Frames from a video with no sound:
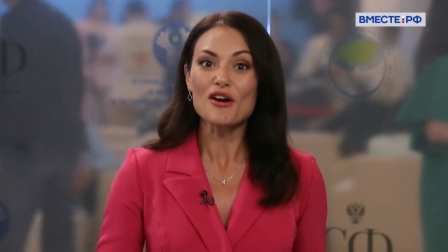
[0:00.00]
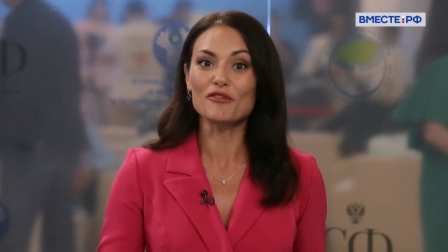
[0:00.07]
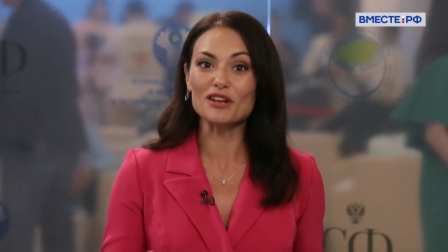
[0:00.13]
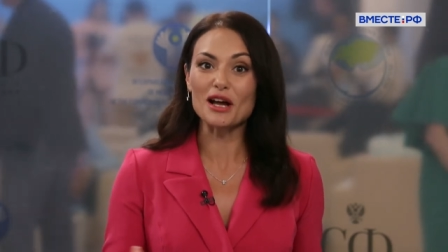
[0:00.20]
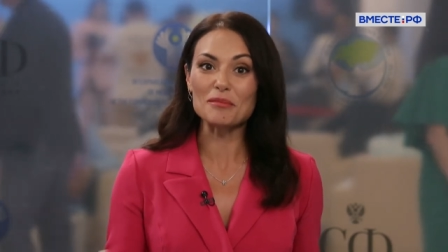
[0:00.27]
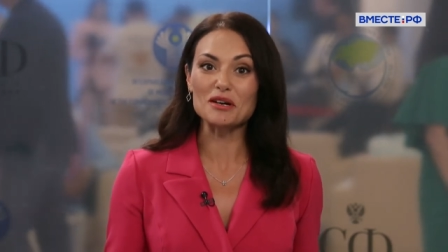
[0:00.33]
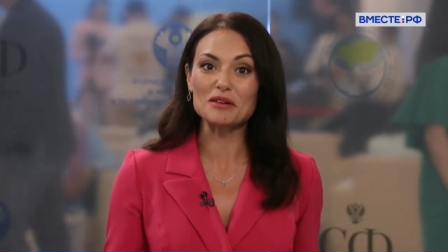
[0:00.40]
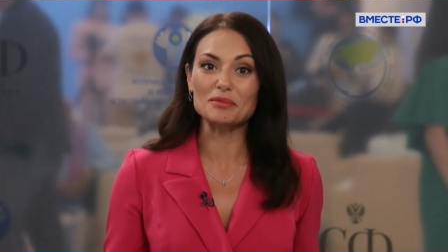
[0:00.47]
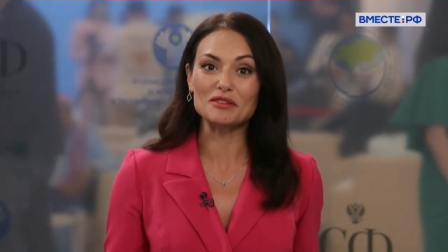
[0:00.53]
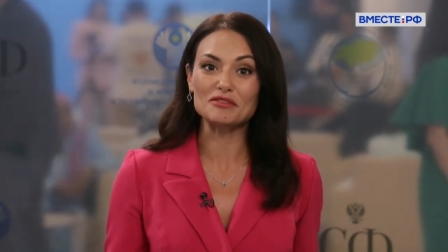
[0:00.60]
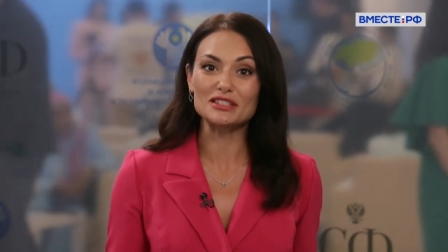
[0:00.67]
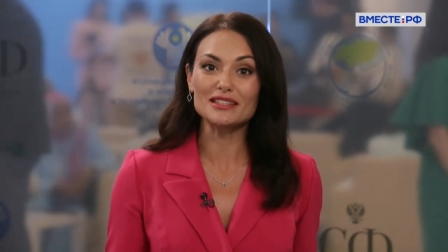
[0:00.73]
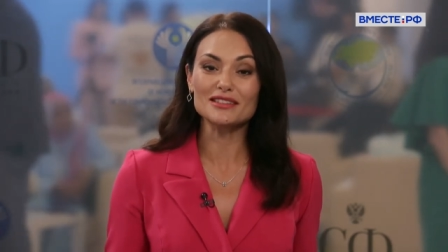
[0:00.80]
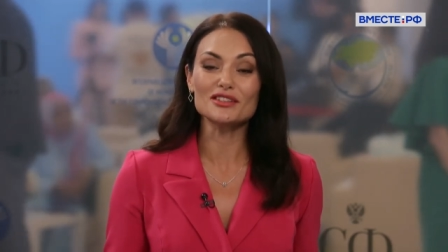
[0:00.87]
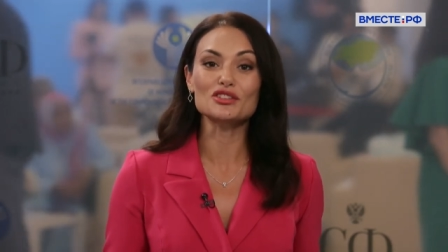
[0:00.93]
в рамках
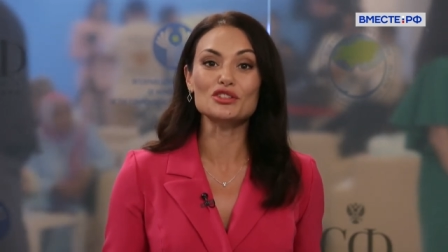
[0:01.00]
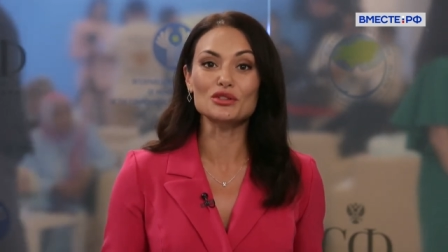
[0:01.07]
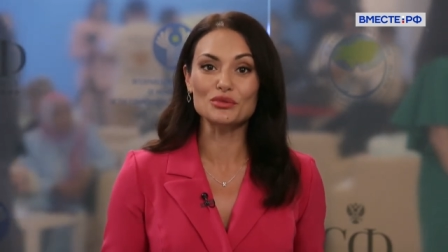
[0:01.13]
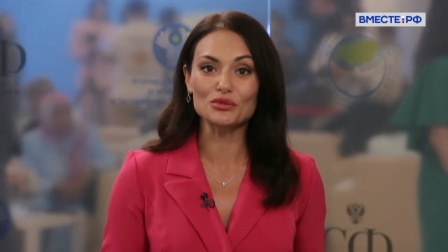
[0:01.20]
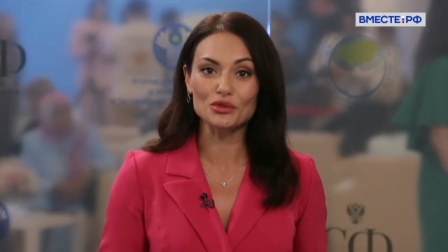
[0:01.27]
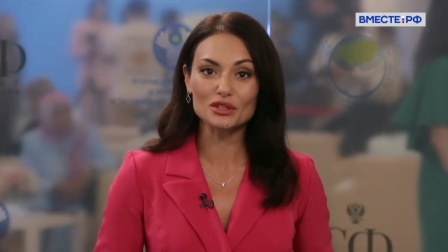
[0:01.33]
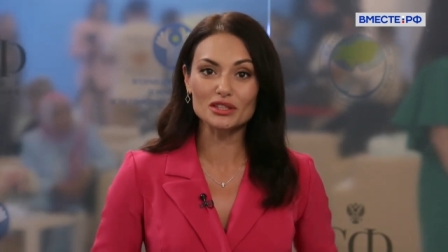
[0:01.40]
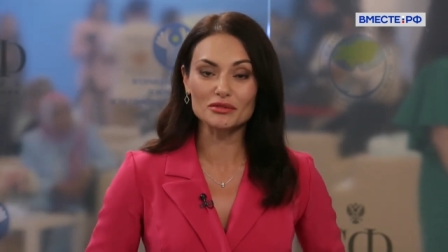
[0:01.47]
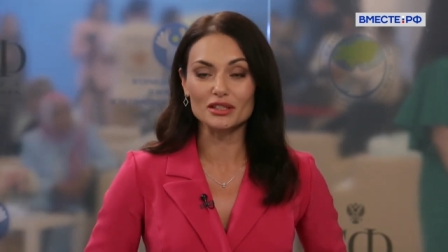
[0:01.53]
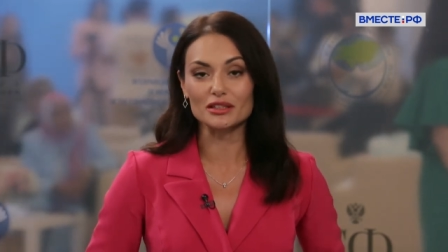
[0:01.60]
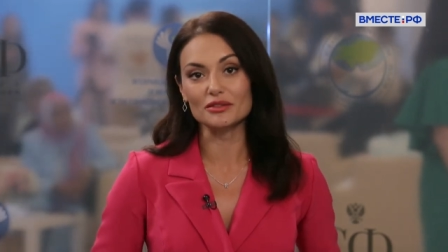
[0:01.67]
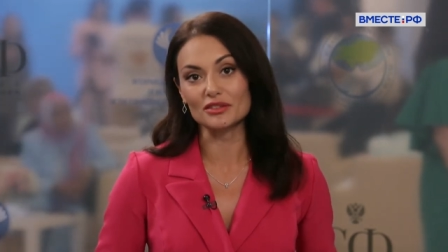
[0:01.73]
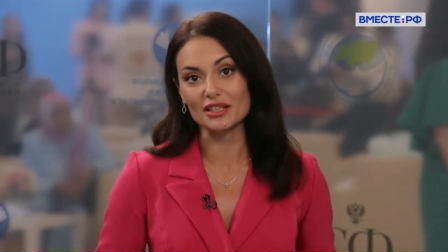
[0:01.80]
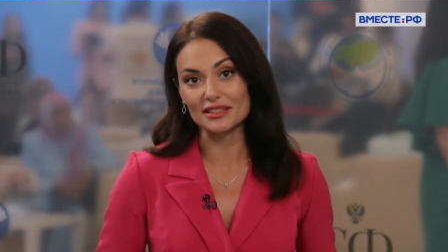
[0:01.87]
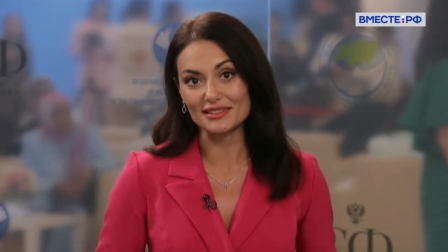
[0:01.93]
проведения 4-го
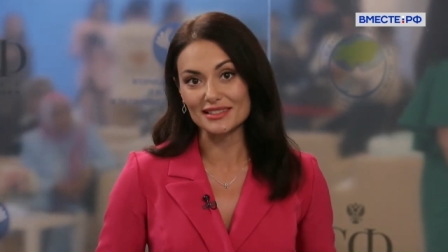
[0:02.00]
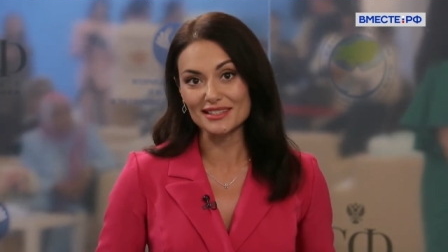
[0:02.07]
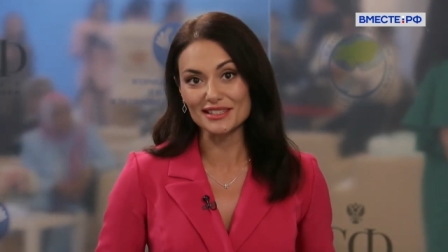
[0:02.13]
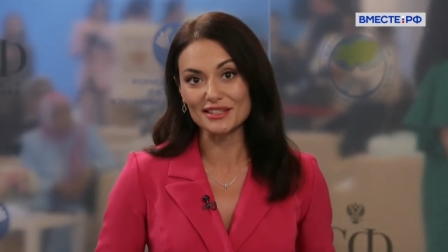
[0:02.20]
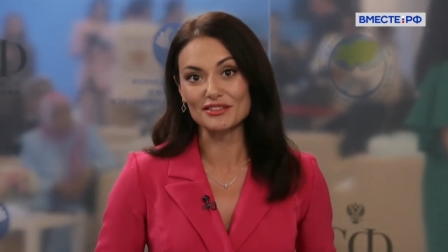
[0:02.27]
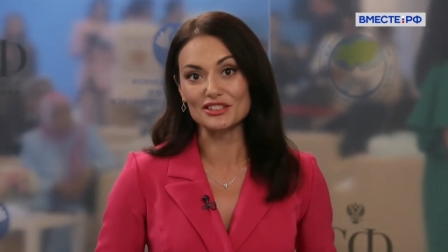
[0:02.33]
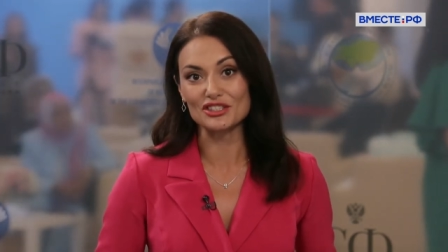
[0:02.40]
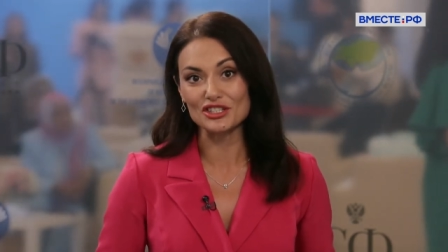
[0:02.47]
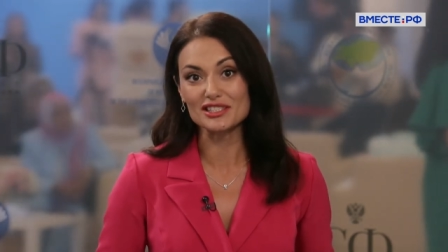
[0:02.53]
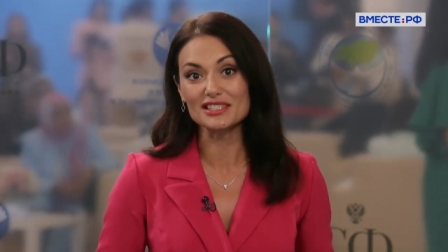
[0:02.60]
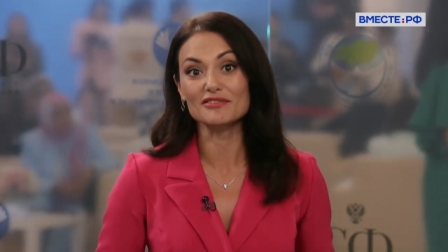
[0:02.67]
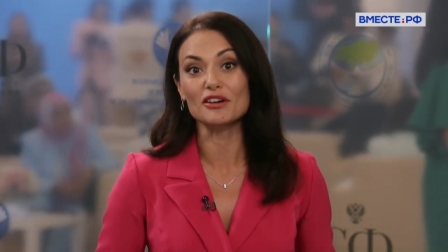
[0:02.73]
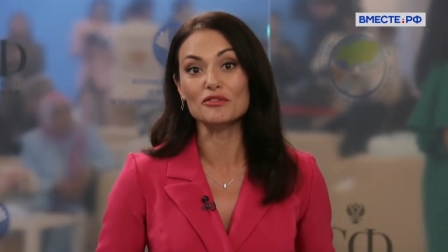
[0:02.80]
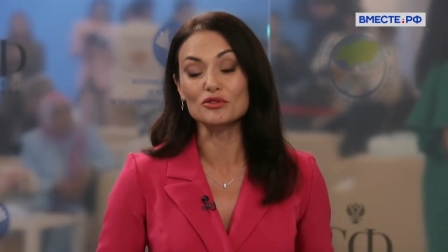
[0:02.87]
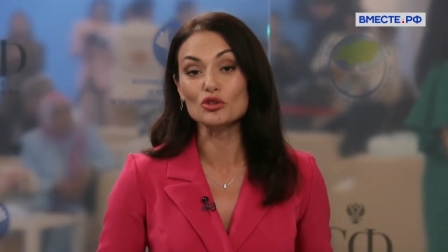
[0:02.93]
Евразийского
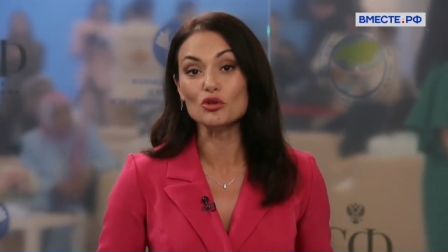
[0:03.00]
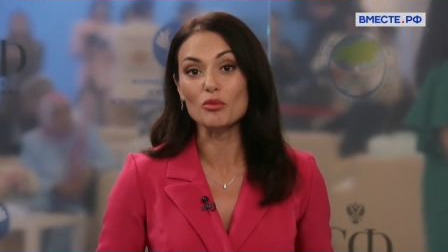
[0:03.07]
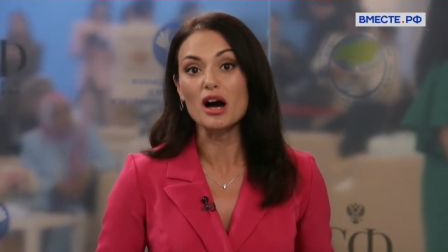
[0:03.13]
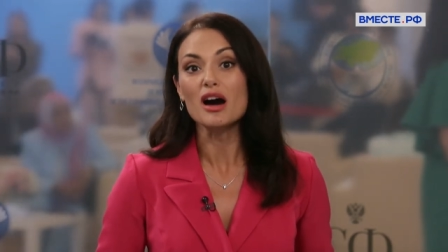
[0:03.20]
женского форума